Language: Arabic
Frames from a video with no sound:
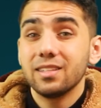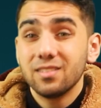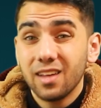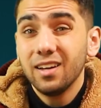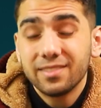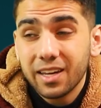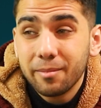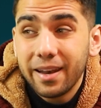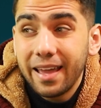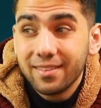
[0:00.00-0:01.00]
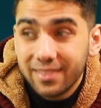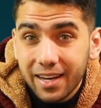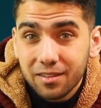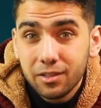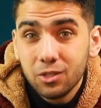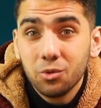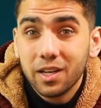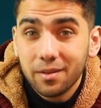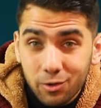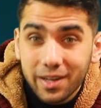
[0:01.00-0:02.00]
لكن صح تقريبا لحد ثالث فيديو
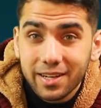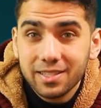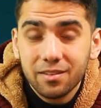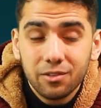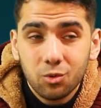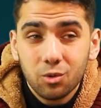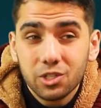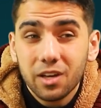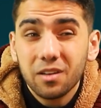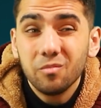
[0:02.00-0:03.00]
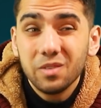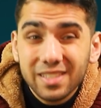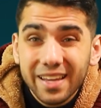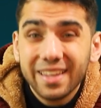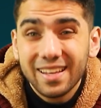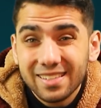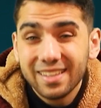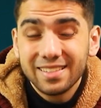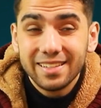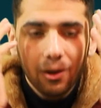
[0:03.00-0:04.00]
احنا كنا ننزل فيديو كل شهر بشكل
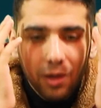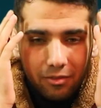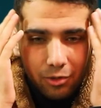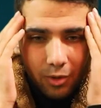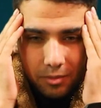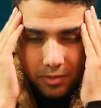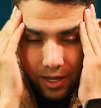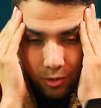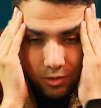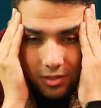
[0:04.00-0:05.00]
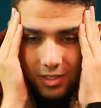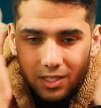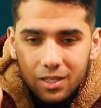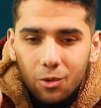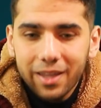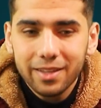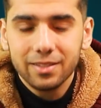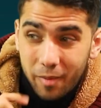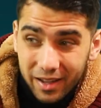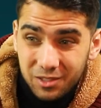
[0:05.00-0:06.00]
اساسي لانه هي الفيديوهات بتاخذ كتير وقت
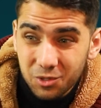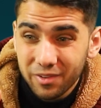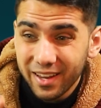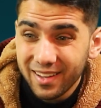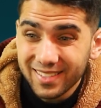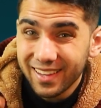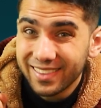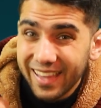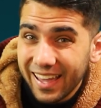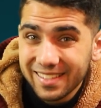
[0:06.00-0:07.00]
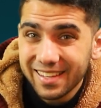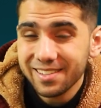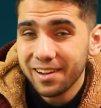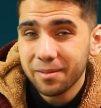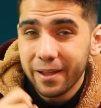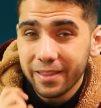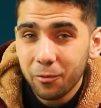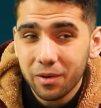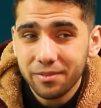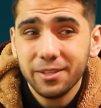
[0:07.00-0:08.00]
وبعض الظروف الخاصه التعيسه اللي صارت بعد
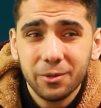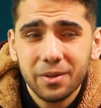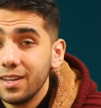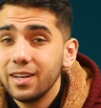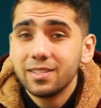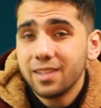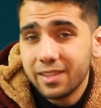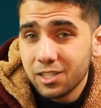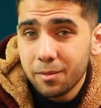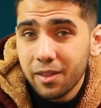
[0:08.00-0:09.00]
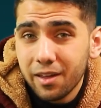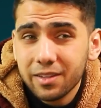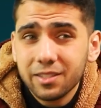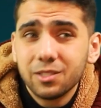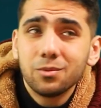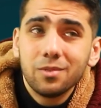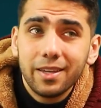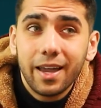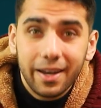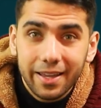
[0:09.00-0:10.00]
اول فيديو اللي لسه نتائجها ما ظهرتش
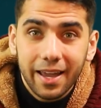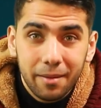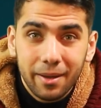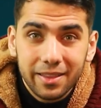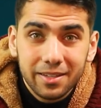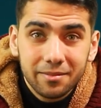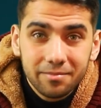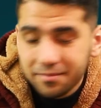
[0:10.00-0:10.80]
وحنحكي عنها بعدين